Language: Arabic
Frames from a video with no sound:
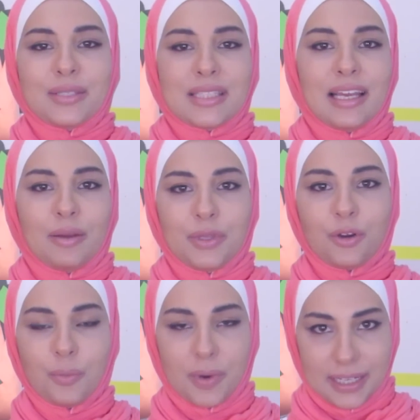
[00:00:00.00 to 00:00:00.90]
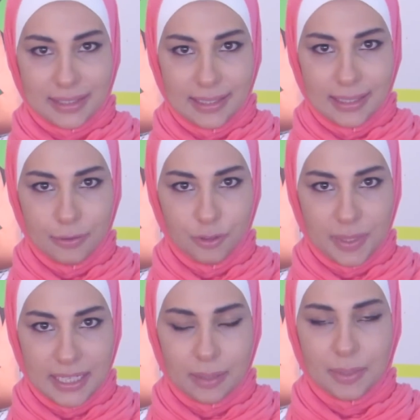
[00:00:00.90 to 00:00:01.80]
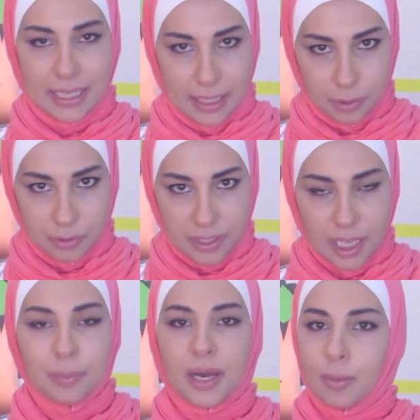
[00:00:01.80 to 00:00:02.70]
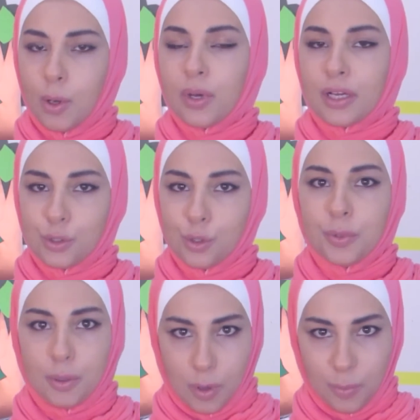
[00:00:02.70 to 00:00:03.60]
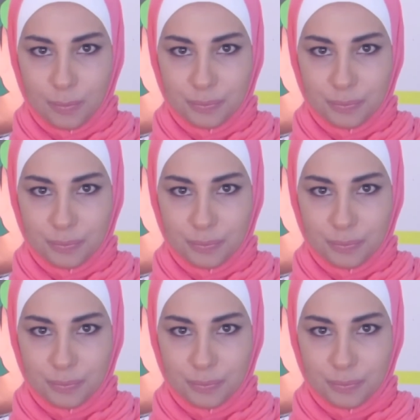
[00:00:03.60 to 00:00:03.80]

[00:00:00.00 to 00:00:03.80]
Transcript: وسهلا بيكم مرة تانية في برنامج لعب في على موقع سوبر مام